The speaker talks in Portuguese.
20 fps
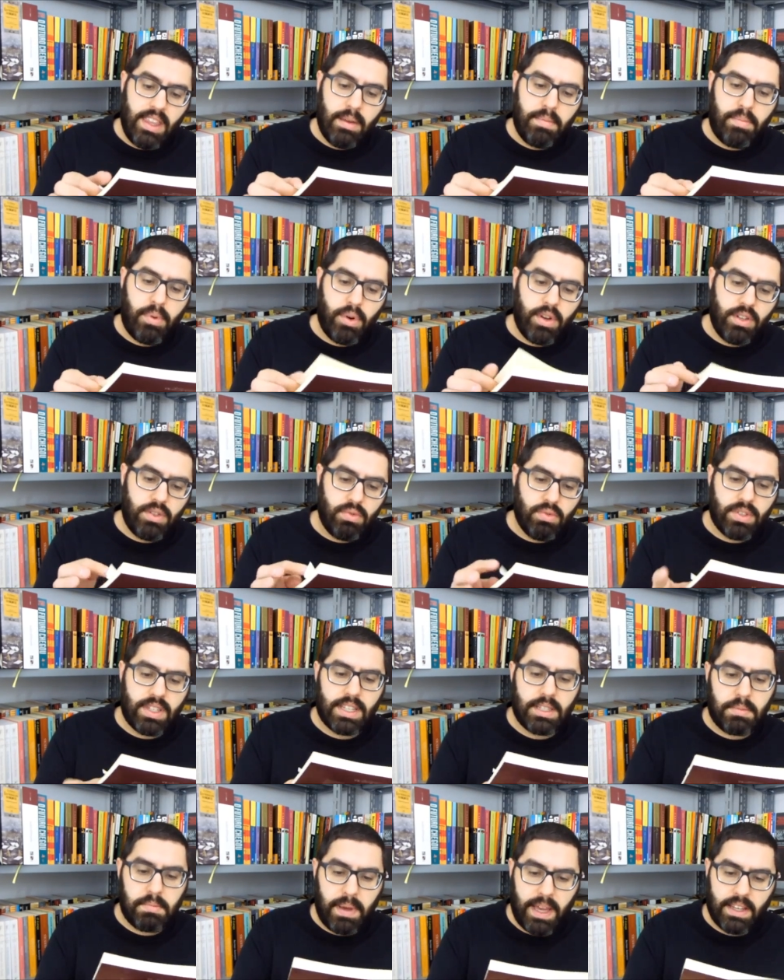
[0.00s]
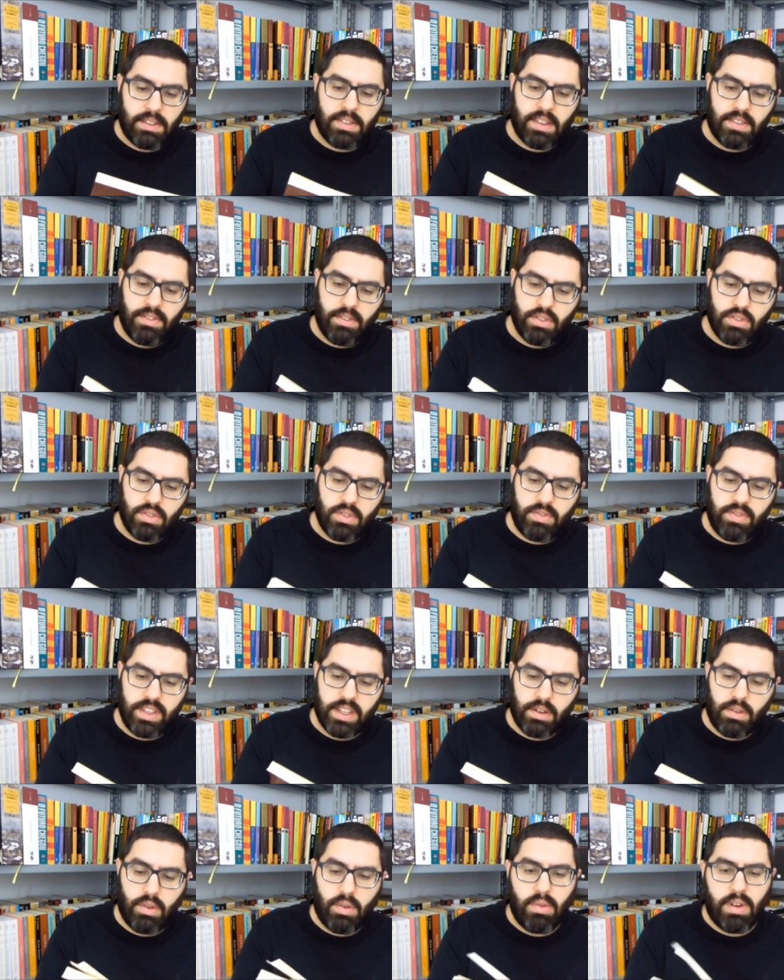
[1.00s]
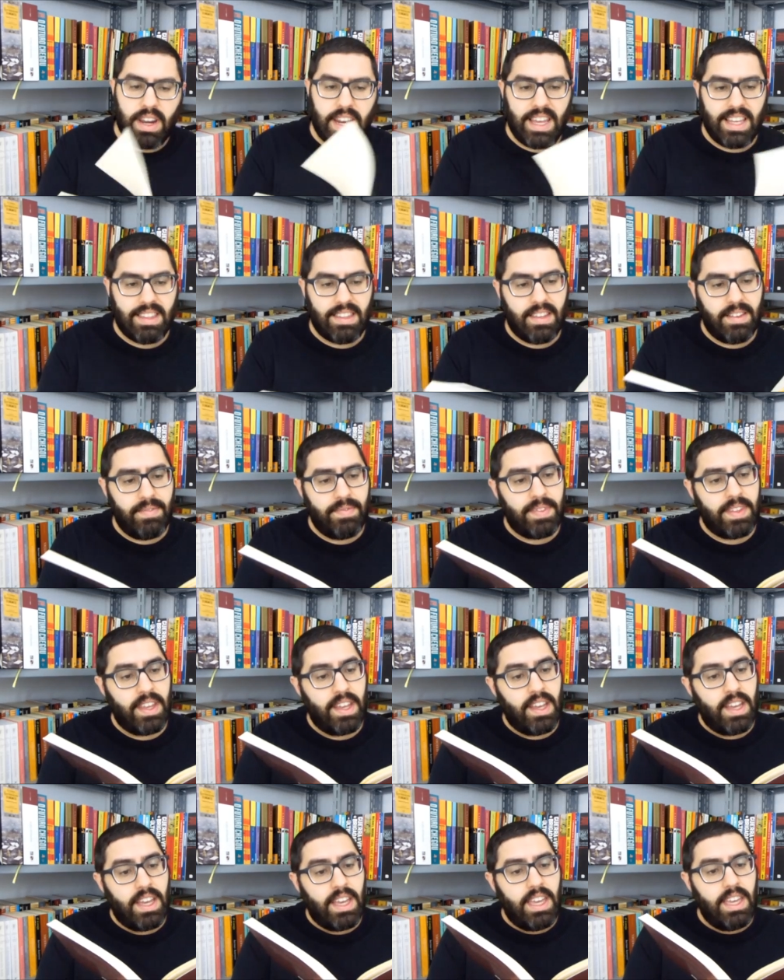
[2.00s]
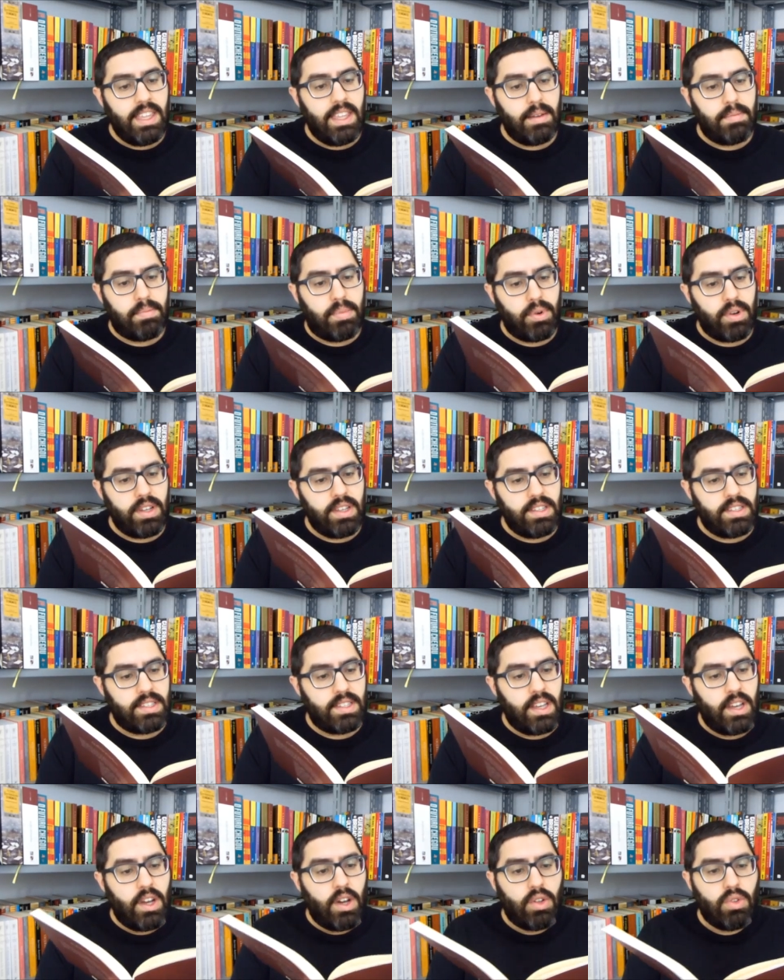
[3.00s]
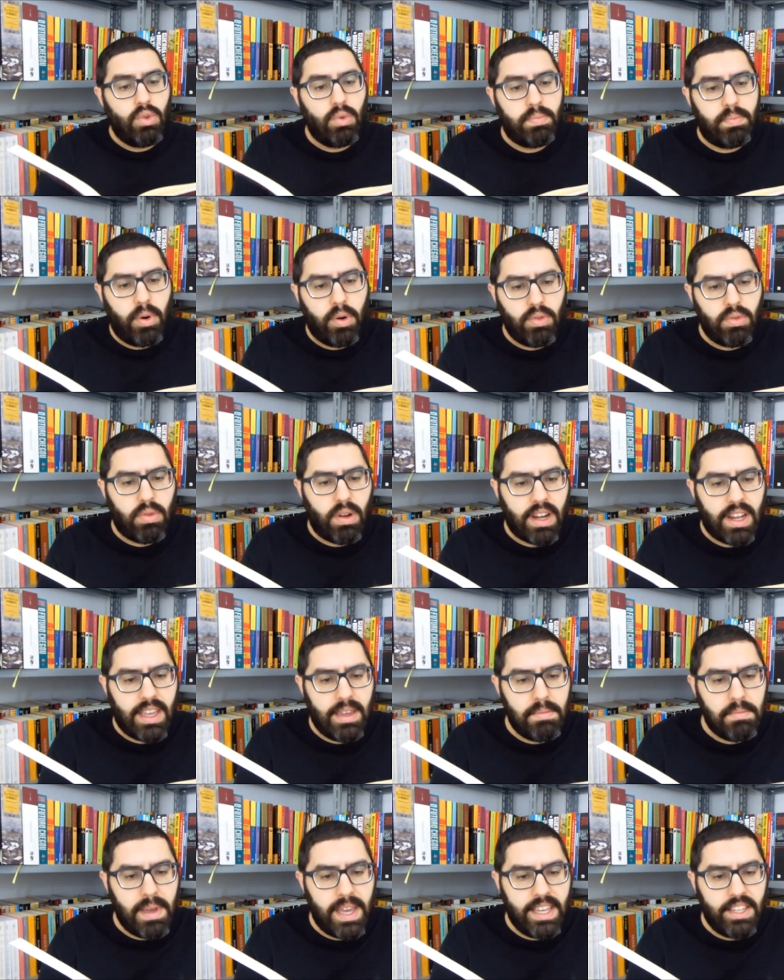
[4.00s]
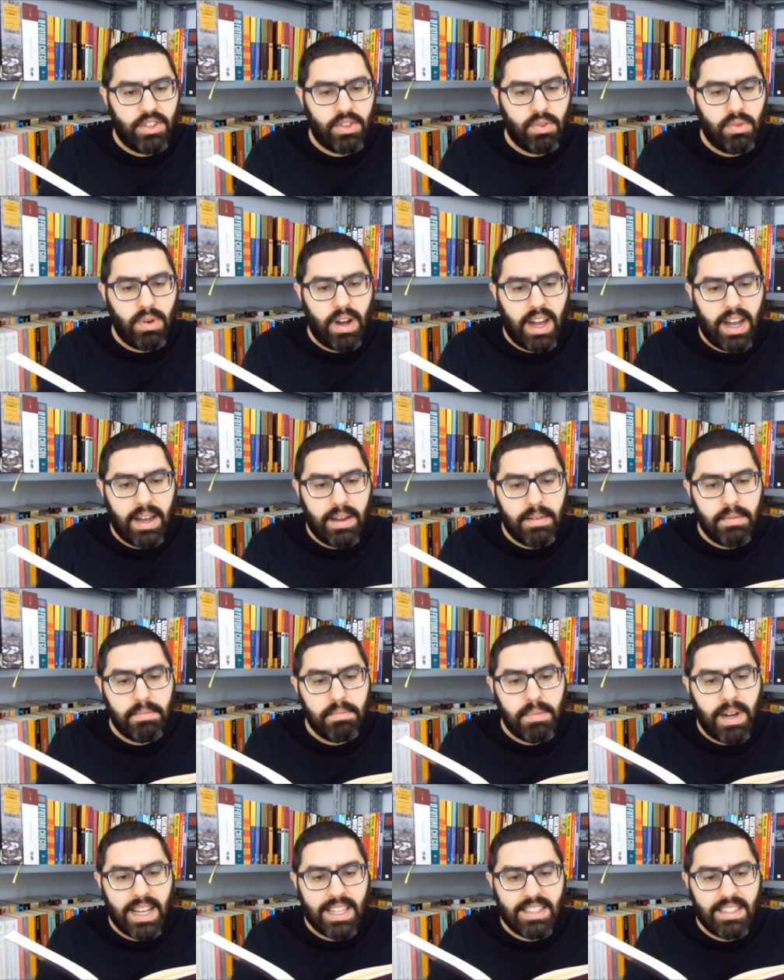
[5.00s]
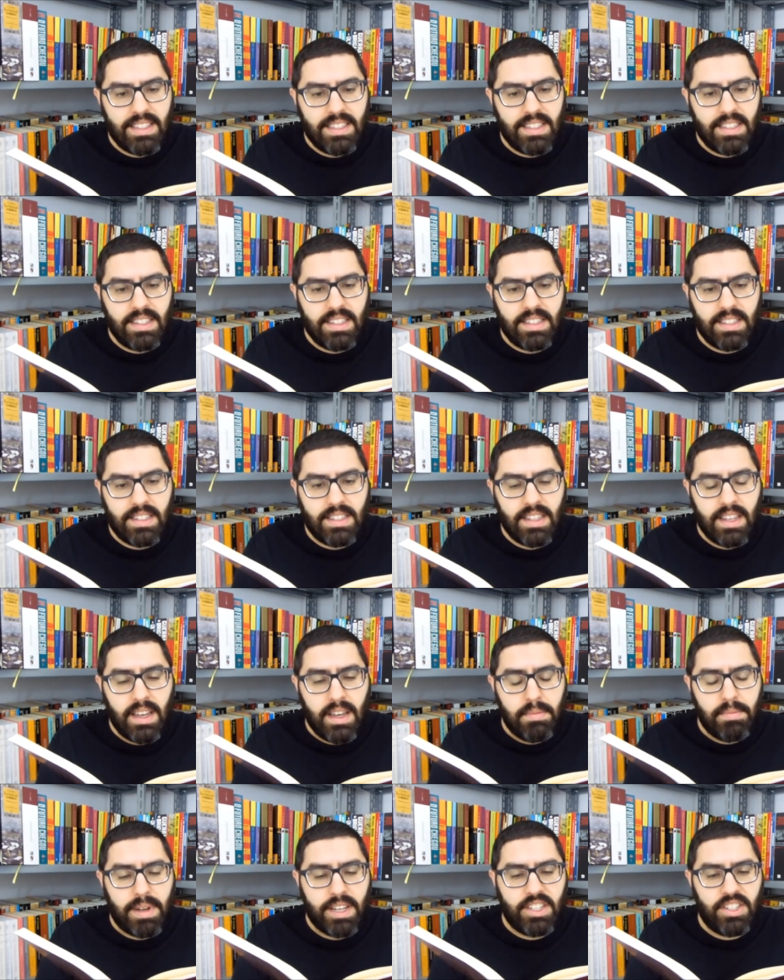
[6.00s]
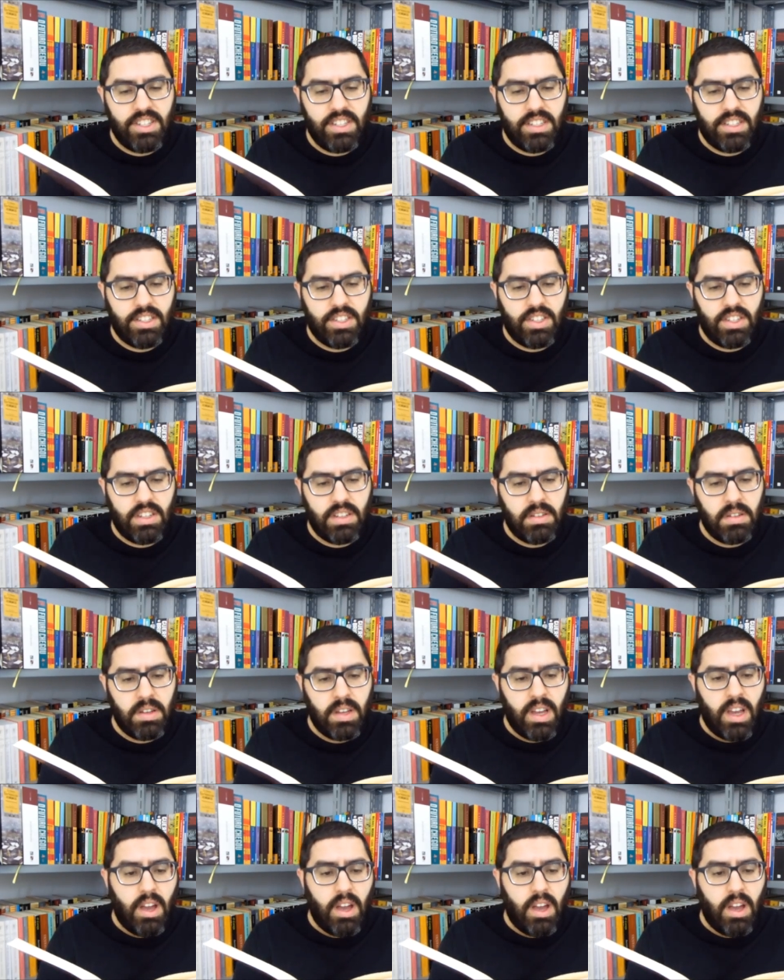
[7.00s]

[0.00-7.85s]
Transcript: depois, os aspectos da filosofia concreta, e depois, do ponto arquimédico a Matizes Magiste.